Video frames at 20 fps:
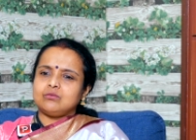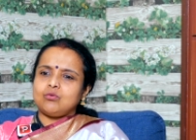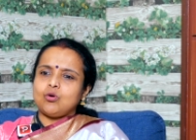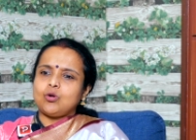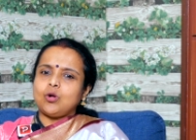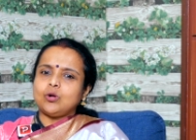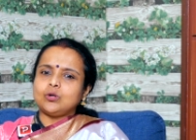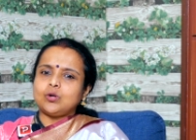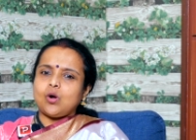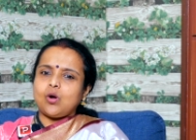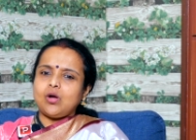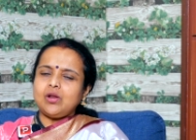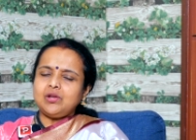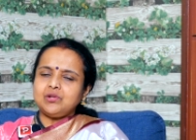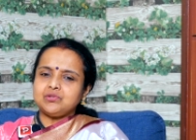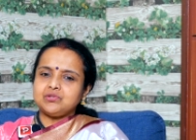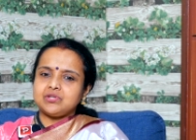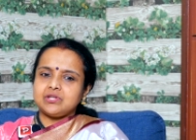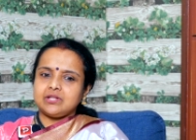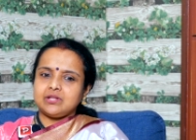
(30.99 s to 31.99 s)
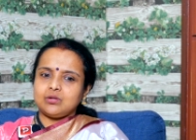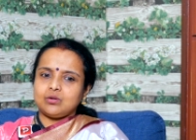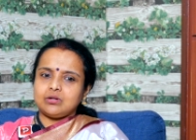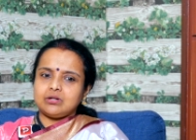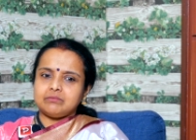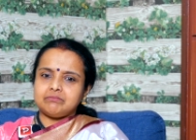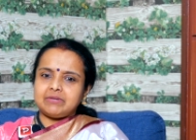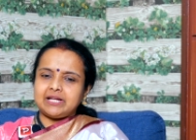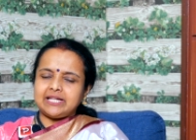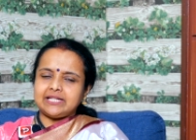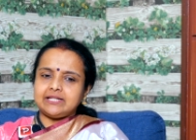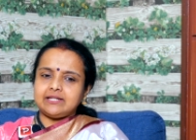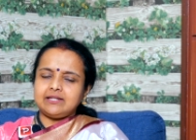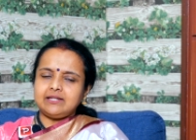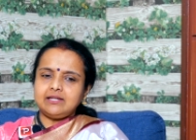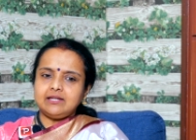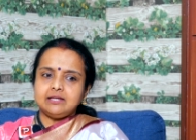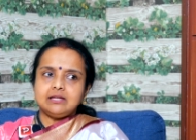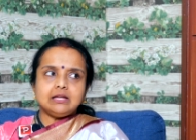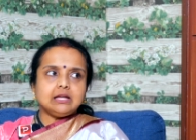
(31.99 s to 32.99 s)
ఒక కాల్ వచ్చింది ఒక అమ్మాయిది
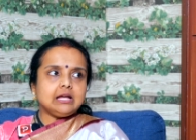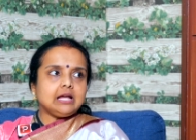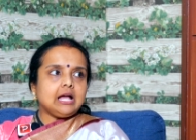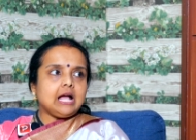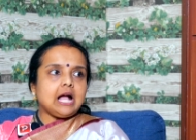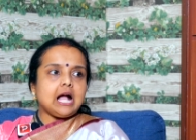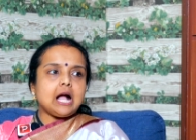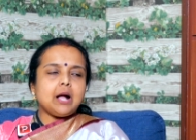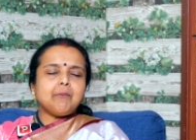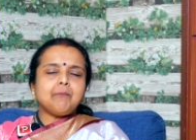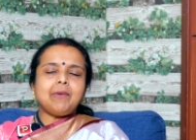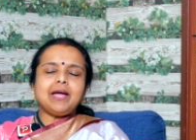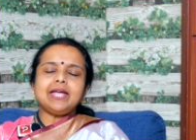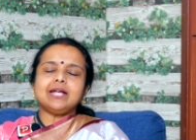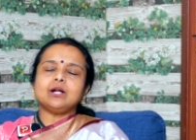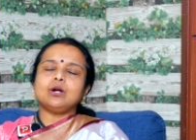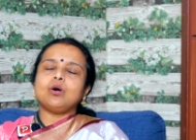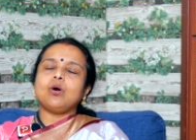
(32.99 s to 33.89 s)
ఆ అమ్మాయి